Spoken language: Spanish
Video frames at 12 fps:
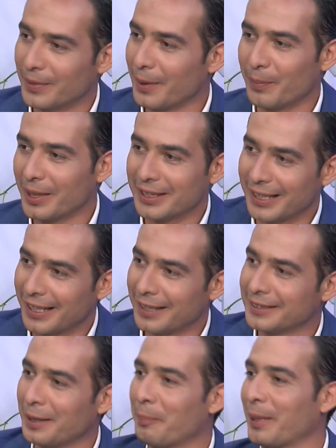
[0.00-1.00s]
te, pueden llegar
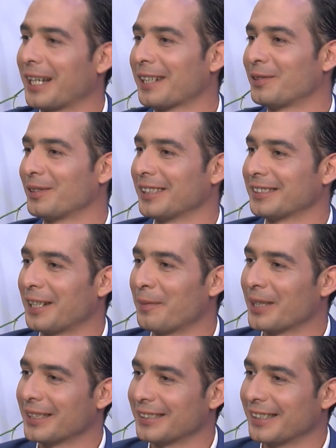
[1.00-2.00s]
hasta pegar con las
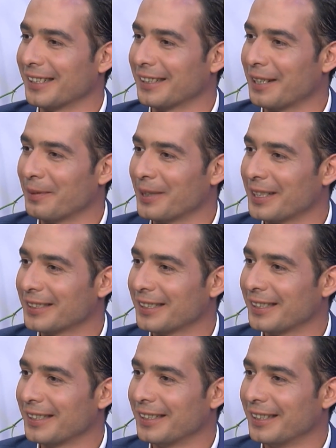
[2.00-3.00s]
cámaras en la
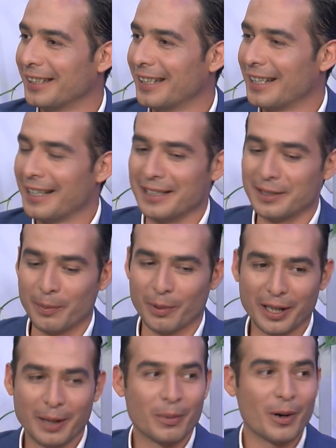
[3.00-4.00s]
cabeza. Este,
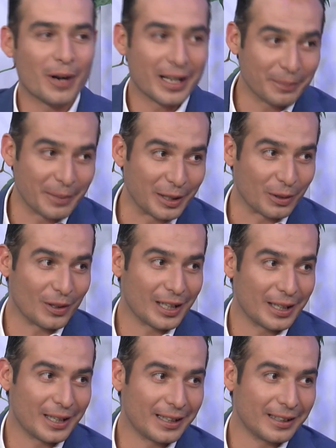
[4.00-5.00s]
por ejemplo, ahora me tocó
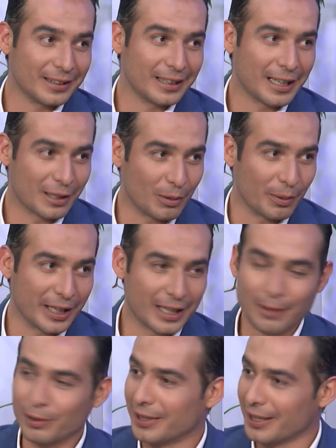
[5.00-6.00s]
la, ir a cubrir
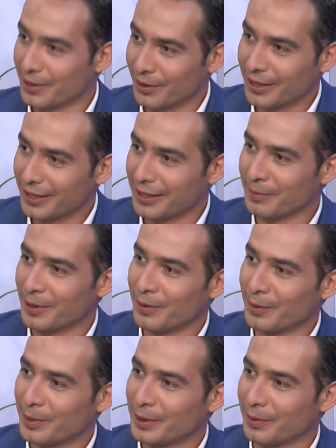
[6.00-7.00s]
la votación de Andrés
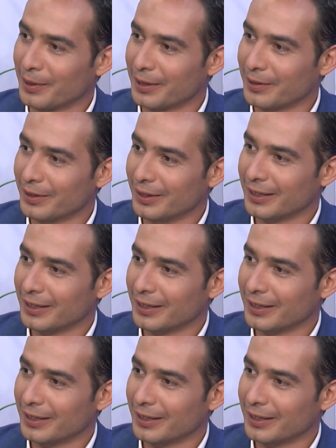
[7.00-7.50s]
Manuel López Obrador